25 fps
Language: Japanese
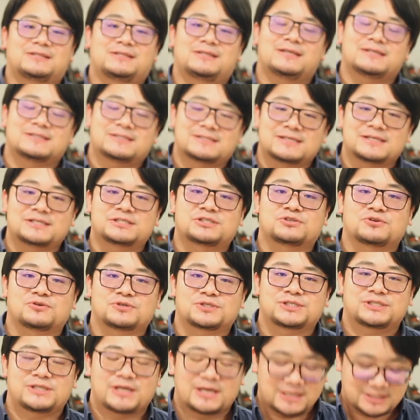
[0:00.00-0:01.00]
て成長
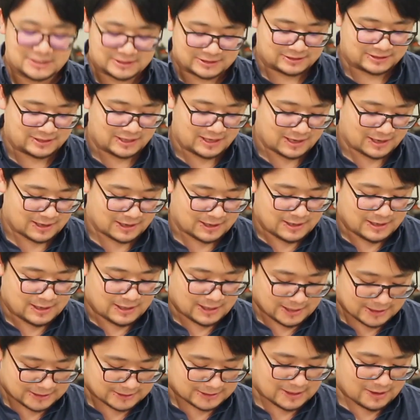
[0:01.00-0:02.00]
していって
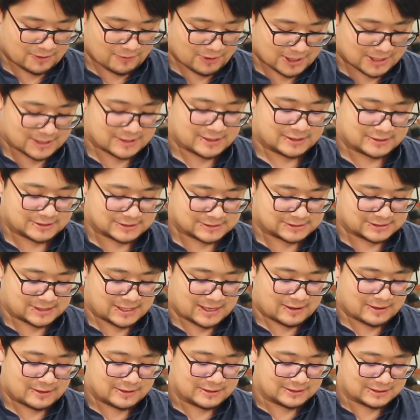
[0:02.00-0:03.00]
いたわけなんです
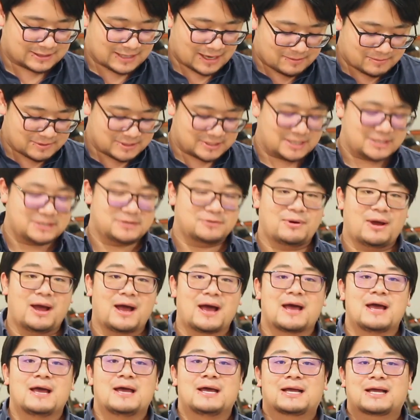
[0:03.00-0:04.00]
ねダビデに
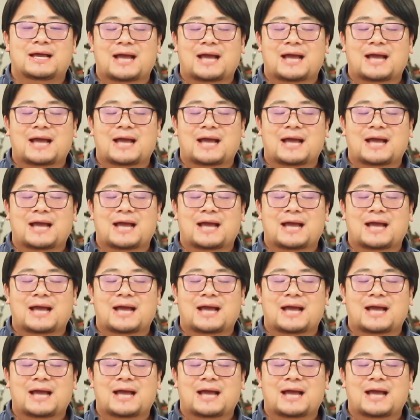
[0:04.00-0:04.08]
は